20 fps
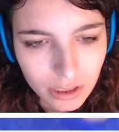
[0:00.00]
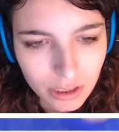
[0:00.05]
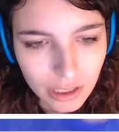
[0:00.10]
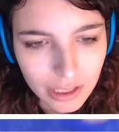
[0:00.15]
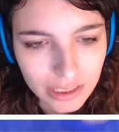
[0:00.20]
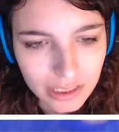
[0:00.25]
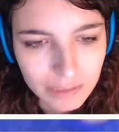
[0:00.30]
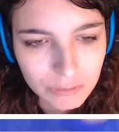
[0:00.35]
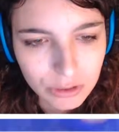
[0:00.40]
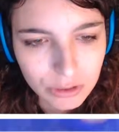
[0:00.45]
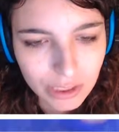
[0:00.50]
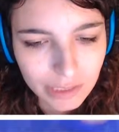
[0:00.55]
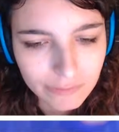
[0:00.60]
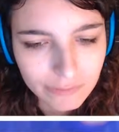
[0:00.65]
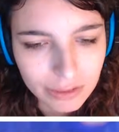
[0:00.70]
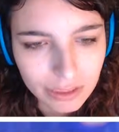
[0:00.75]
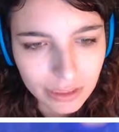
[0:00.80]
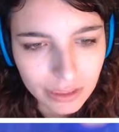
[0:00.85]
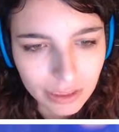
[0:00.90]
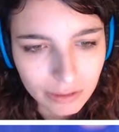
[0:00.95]
andiamo di
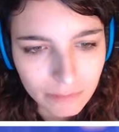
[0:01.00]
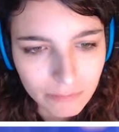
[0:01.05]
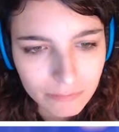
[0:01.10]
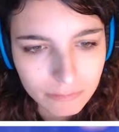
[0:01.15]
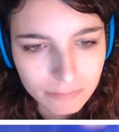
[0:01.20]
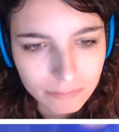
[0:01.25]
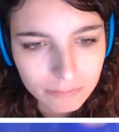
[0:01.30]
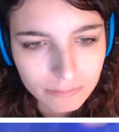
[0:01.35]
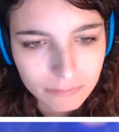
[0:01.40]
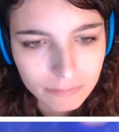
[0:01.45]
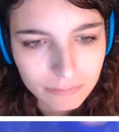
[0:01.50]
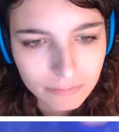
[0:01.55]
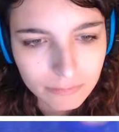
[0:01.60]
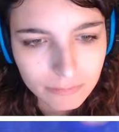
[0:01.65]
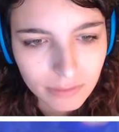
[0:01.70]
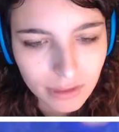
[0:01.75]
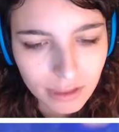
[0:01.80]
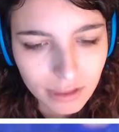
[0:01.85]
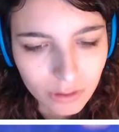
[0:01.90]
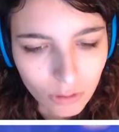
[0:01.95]
cavaliere.
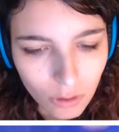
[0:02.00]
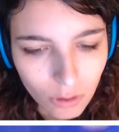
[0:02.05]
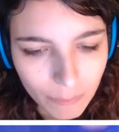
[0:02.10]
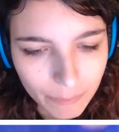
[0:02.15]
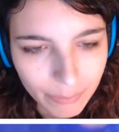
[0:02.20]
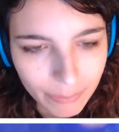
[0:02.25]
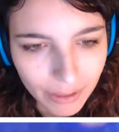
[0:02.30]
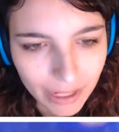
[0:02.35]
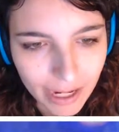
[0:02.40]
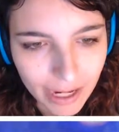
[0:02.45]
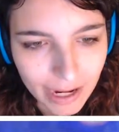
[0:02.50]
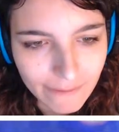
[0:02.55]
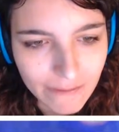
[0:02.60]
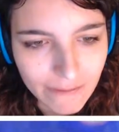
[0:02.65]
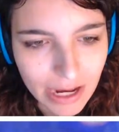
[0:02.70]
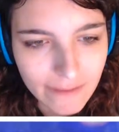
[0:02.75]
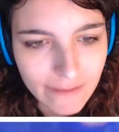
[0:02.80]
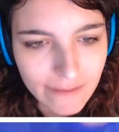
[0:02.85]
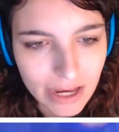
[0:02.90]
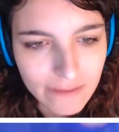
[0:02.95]
Oppala,
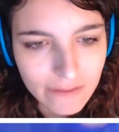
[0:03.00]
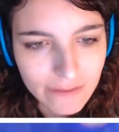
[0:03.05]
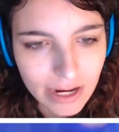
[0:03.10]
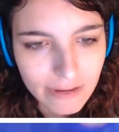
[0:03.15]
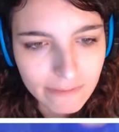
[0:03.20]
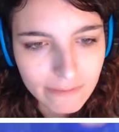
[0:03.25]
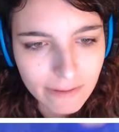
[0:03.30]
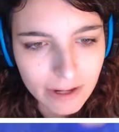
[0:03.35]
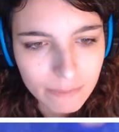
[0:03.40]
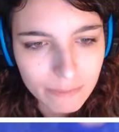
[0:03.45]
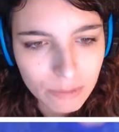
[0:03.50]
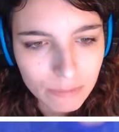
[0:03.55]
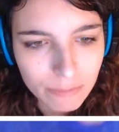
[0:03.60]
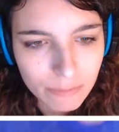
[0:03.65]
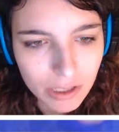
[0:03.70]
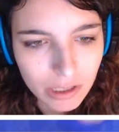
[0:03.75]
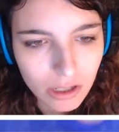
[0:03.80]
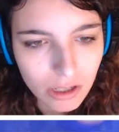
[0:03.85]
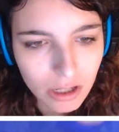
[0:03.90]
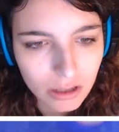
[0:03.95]
vai, vai, vai, vai,
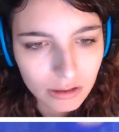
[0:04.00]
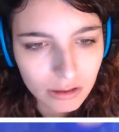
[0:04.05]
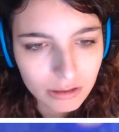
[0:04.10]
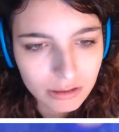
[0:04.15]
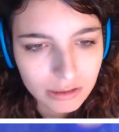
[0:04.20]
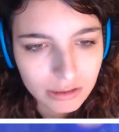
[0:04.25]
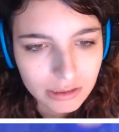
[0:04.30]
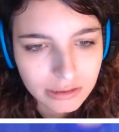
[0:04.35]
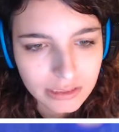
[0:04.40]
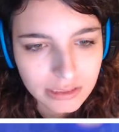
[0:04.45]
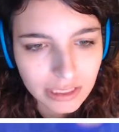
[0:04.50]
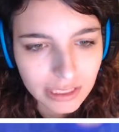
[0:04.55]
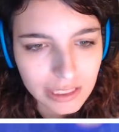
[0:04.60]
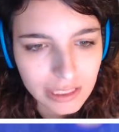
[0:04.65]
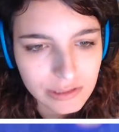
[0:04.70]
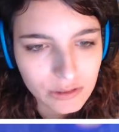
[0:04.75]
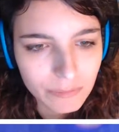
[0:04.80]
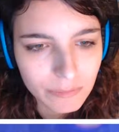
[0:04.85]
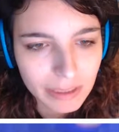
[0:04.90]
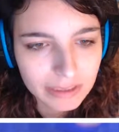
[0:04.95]
bombarolo. Nel
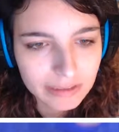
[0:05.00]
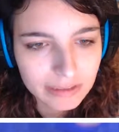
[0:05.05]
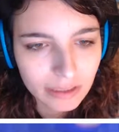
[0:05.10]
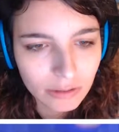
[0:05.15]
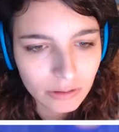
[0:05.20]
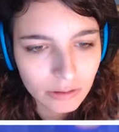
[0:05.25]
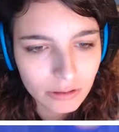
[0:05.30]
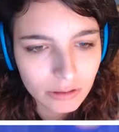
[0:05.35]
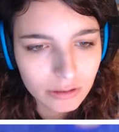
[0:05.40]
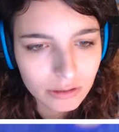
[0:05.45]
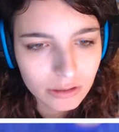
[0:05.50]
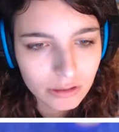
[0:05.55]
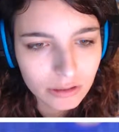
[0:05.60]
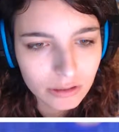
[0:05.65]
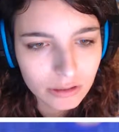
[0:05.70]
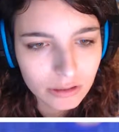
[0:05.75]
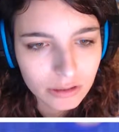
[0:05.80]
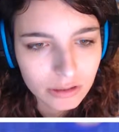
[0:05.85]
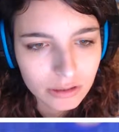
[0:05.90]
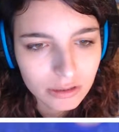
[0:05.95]
caso
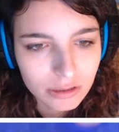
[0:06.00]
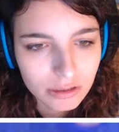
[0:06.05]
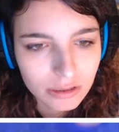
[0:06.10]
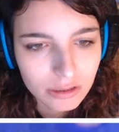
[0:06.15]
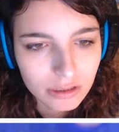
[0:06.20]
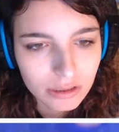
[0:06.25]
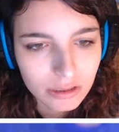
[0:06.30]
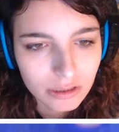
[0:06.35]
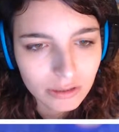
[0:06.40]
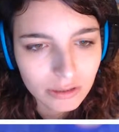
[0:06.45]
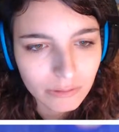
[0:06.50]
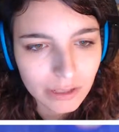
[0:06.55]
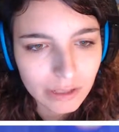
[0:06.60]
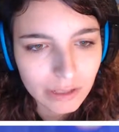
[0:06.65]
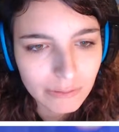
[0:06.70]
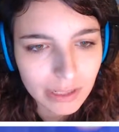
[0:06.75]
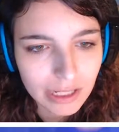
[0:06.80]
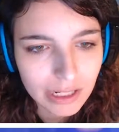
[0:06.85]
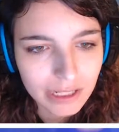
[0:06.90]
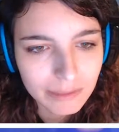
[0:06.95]
mettano... Guarda,
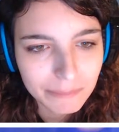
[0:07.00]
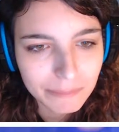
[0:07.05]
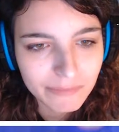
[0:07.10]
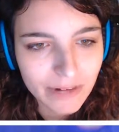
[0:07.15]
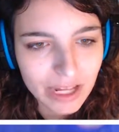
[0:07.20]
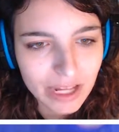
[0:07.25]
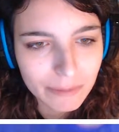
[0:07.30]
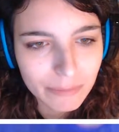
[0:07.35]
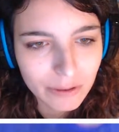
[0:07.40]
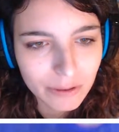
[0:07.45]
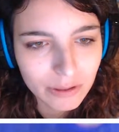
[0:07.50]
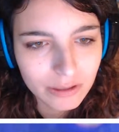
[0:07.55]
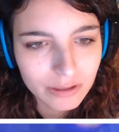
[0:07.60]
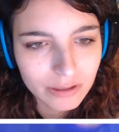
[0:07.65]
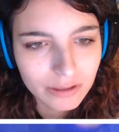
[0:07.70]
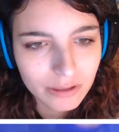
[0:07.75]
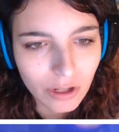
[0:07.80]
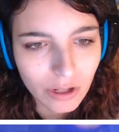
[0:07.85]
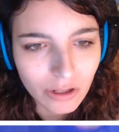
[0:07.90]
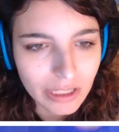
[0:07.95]
guarda, fireball.
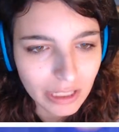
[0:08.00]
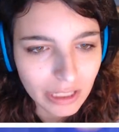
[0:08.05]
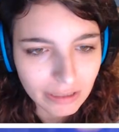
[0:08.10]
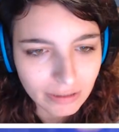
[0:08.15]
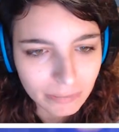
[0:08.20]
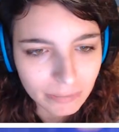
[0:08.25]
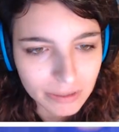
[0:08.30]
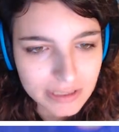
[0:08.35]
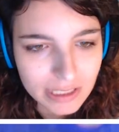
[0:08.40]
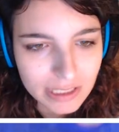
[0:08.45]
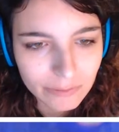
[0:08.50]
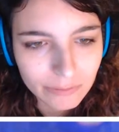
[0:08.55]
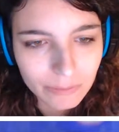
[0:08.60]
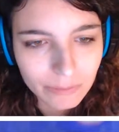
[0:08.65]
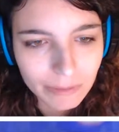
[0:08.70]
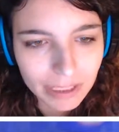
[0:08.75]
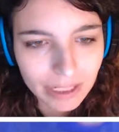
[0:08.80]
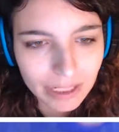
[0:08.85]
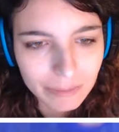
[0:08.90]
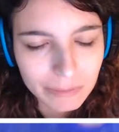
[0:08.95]
No, niente, pensavo
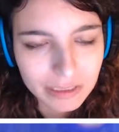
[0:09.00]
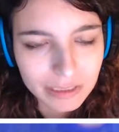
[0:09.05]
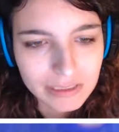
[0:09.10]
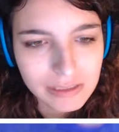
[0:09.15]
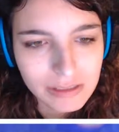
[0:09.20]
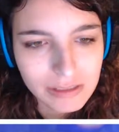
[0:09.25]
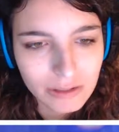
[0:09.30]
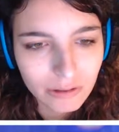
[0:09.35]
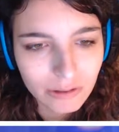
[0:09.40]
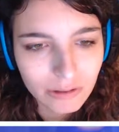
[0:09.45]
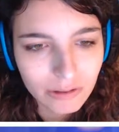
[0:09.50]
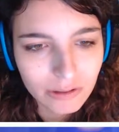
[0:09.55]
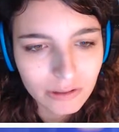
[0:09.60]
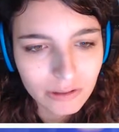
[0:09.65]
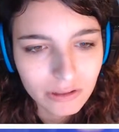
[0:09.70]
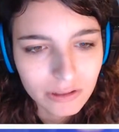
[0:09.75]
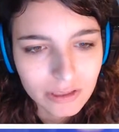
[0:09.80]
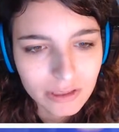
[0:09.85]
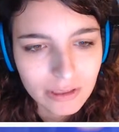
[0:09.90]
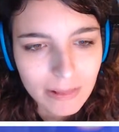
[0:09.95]
magari mettessero